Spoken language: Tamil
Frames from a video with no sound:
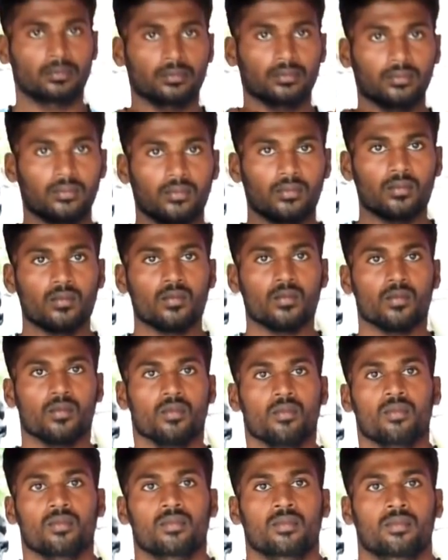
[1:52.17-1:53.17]
உடனே
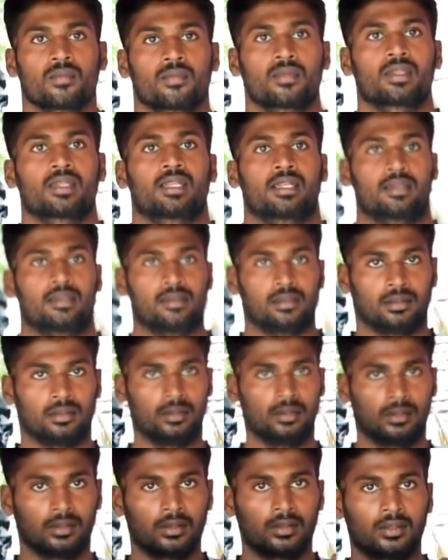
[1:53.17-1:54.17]
தன்னோட வீரத்தை காட்டுறதுக்காக
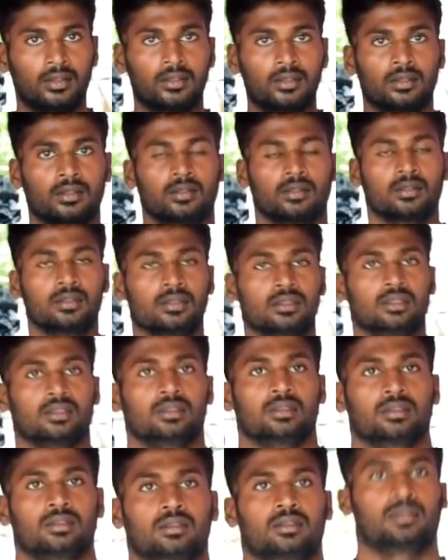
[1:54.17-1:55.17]
முப்பதுலேருந்து
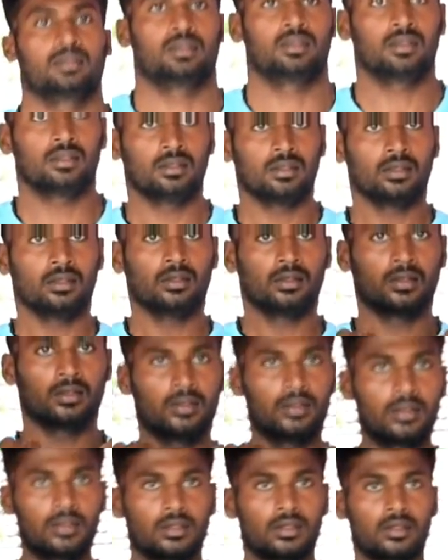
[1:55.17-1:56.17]
நாற்பதுன்னு கவுண்டிங்
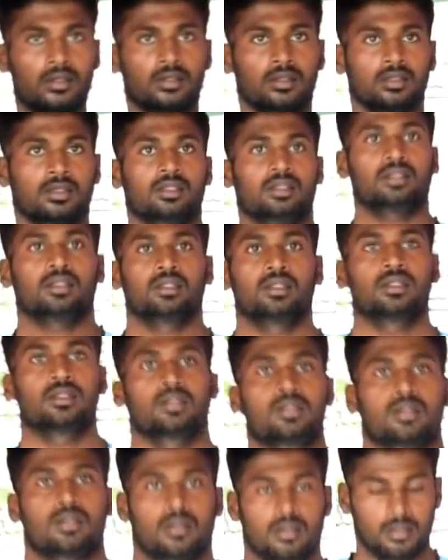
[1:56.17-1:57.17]
போடுவீங்க அது
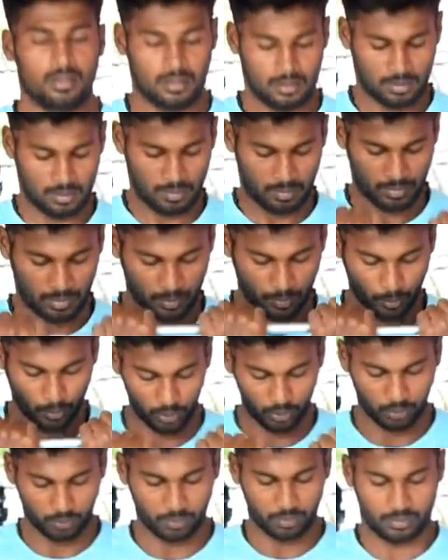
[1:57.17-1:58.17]
தவறான விஷயம்
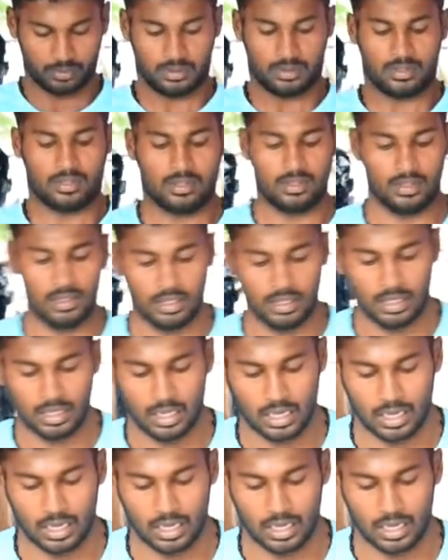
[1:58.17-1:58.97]
அடுத்ததாக பார்க்கக்கூடியது